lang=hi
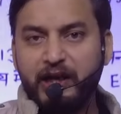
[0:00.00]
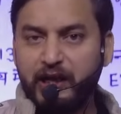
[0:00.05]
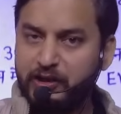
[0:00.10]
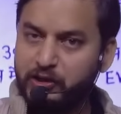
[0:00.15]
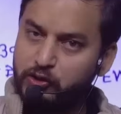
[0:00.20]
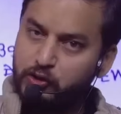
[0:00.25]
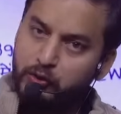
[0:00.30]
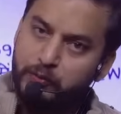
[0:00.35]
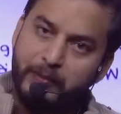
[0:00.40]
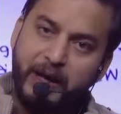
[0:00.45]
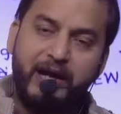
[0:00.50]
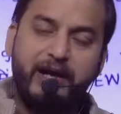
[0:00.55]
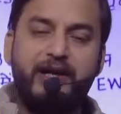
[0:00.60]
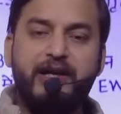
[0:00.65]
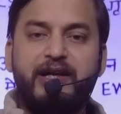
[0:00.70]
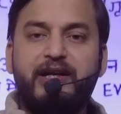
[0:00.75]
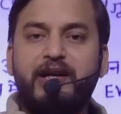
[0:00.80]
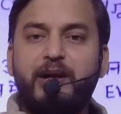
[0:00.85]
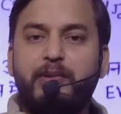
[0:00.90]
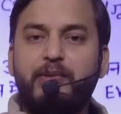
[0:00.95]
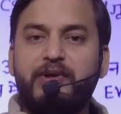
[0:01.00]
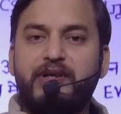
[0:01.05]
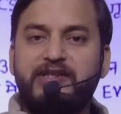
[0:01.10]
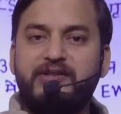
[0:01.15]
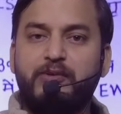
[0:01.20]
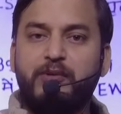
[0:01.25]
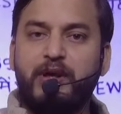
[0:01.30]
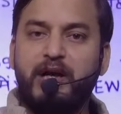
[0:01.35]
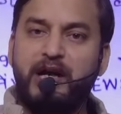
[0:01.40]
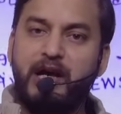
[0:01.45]
यानी जो मान्य
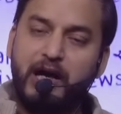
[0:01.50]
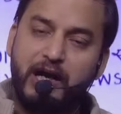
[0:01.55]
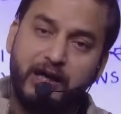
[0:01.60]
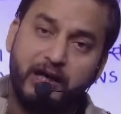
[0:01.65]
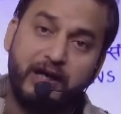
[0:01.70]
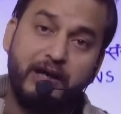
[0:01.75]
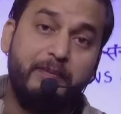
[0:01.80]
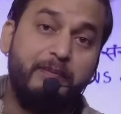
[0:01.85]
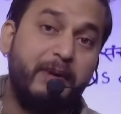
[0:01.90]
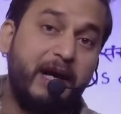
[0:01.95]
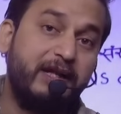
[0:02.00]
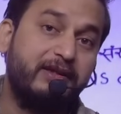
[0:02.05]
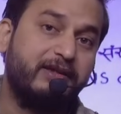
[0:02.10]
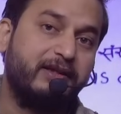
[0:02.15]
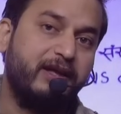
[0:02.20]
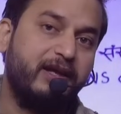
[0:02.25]
ईडब्ल्यू होगा अगर हम बात